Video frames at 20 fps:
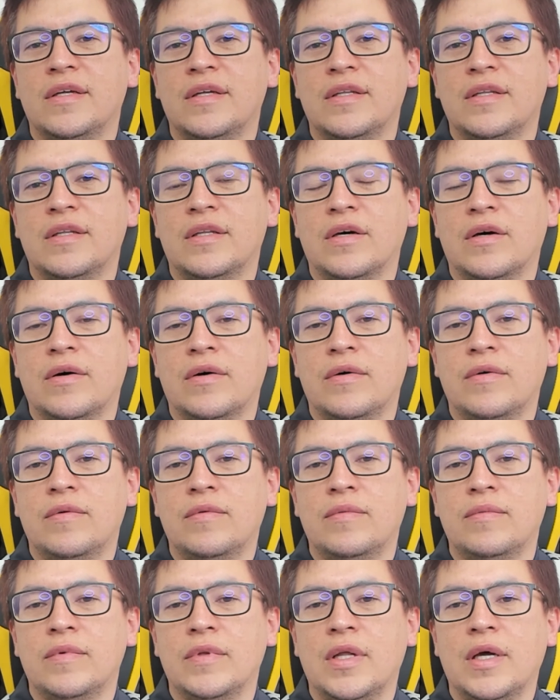
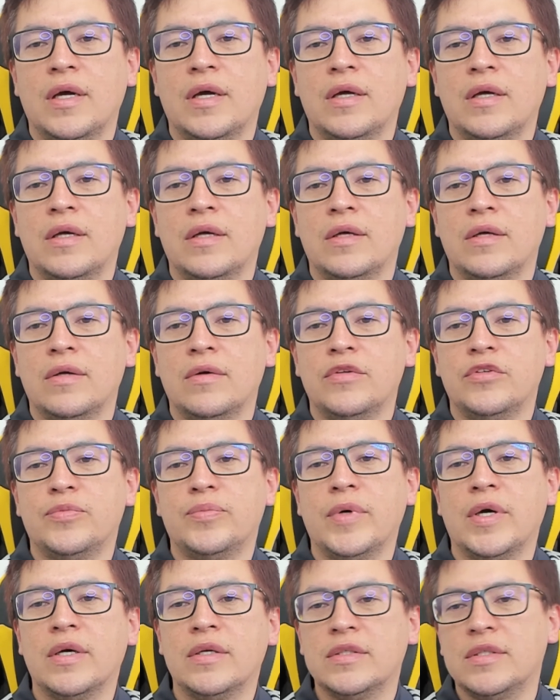Então, né, eu
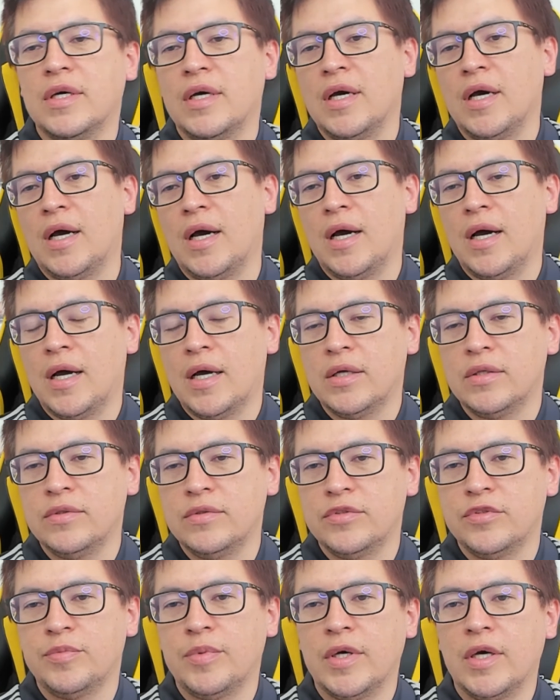espero estar
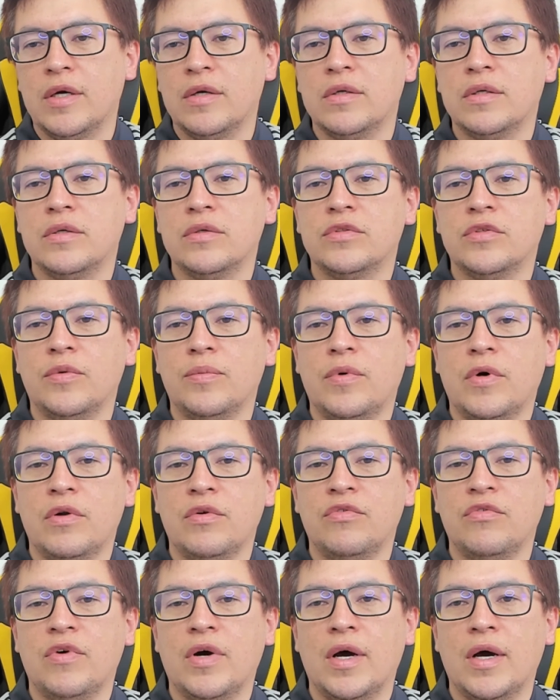errado, espero que o São
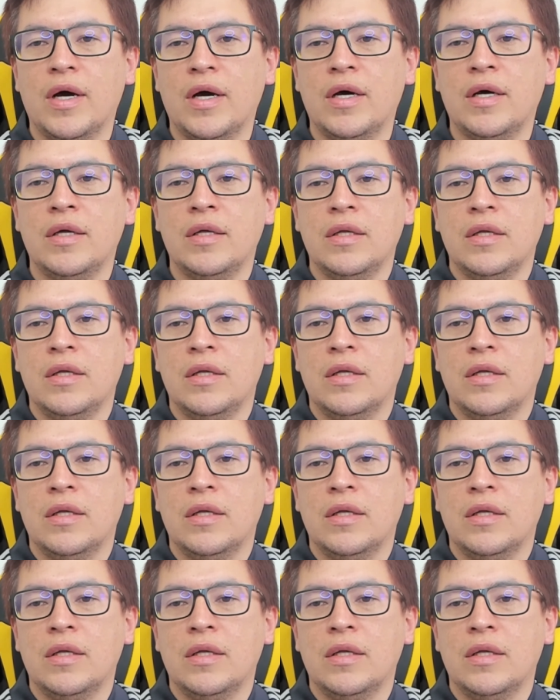Paulo vá,